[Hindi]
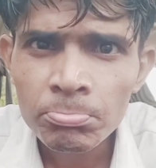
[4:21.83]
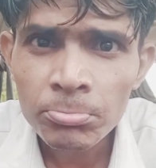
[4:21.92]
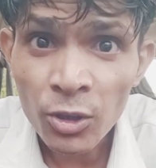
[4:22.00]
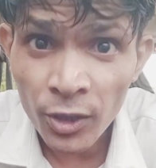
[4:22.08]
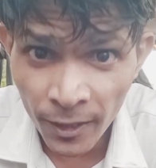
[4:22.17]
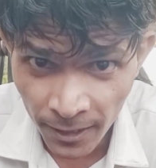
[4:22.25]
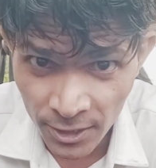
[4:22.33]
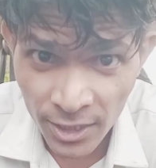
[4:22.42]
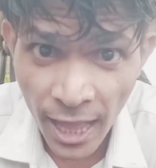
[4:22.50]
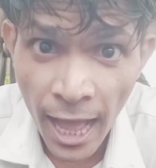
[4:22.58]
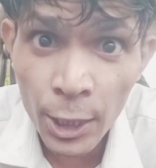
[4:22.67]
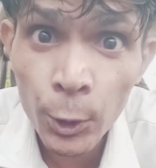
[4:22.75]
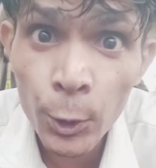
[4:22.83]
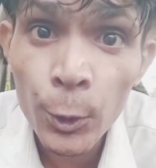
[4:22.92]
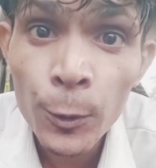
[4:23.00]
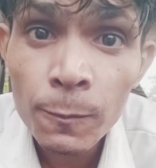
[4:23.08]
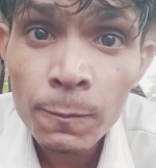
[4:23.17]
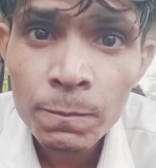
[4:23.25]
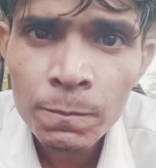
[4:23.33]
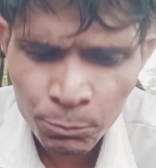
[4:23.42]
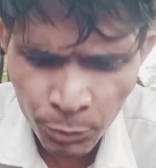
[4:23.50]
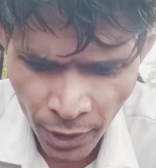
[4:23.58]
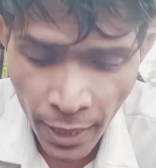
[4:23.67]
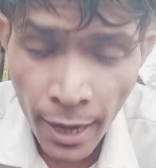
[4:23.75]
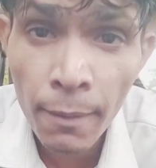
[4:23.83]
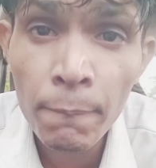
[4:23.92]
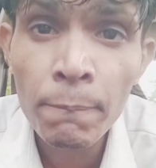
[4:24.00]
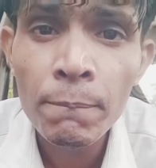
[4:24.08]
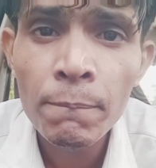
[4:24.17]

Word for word: कर्जदार हो पर हम